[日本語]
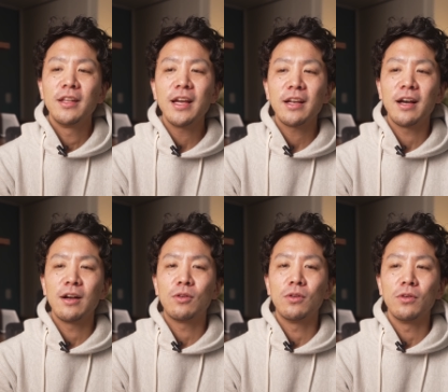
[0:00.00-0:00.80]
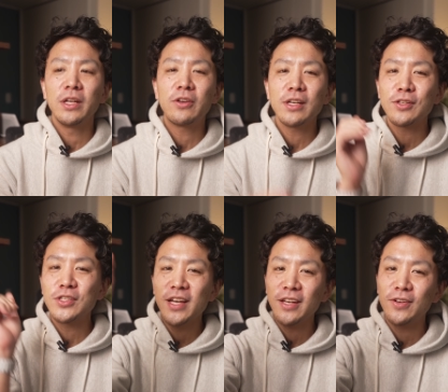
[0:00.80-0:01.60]
なんかこう、リクエスト
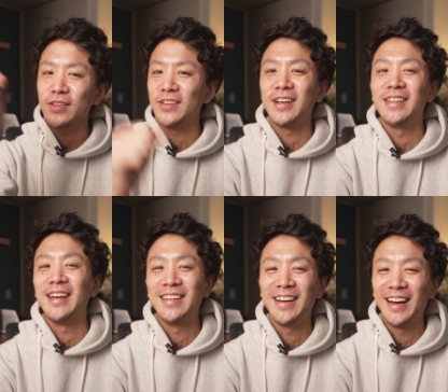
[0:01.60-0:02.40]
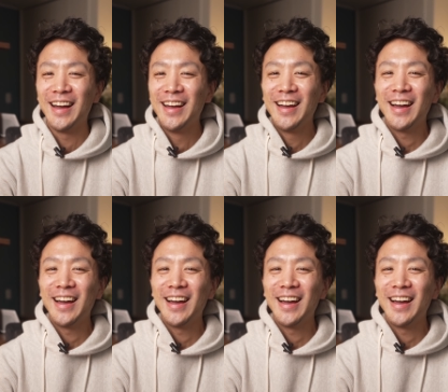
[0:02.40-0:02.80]
したいよっていう方いたら、